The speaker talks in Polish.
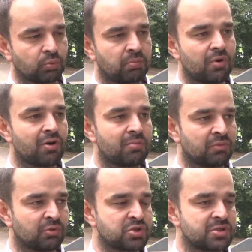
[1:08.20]
mogą
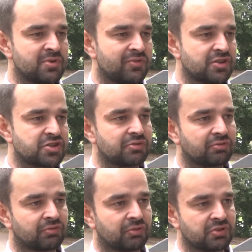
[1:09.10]
utrzymywać
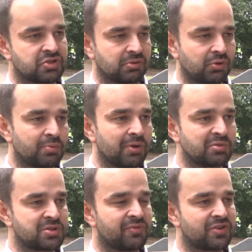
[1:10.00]
się, w, czy lubią
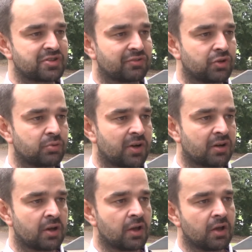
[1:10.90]
utrzymywać się w grupach,